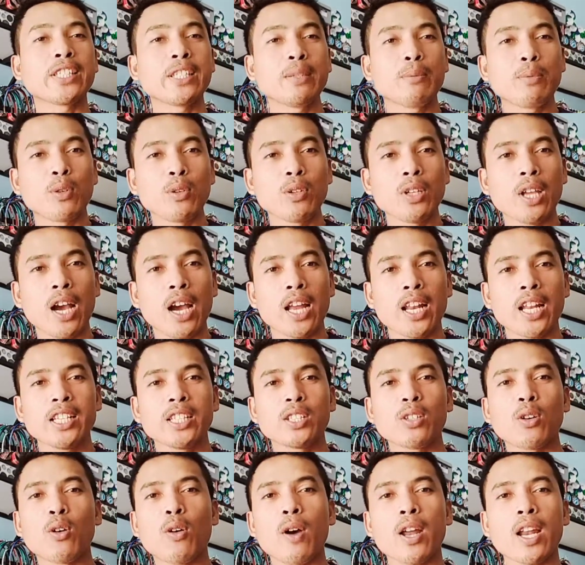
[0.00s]
bro yang ada di
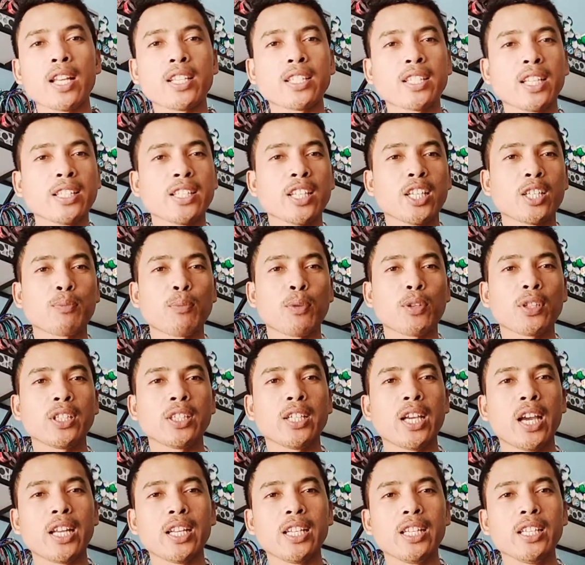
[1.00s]
toko Alan Sanjaya Sport
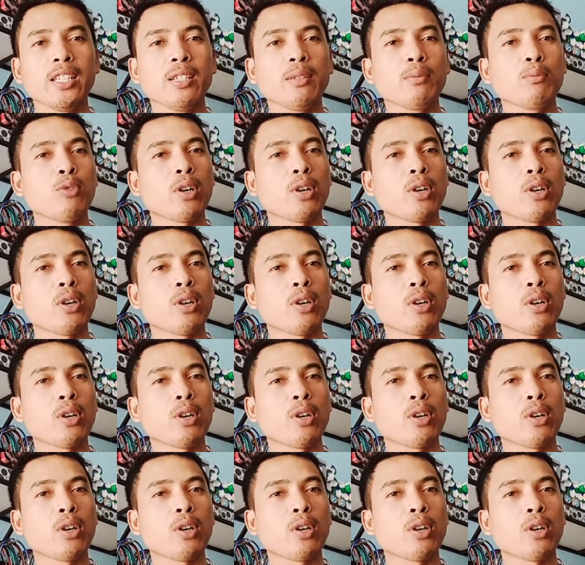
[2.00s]
3 ini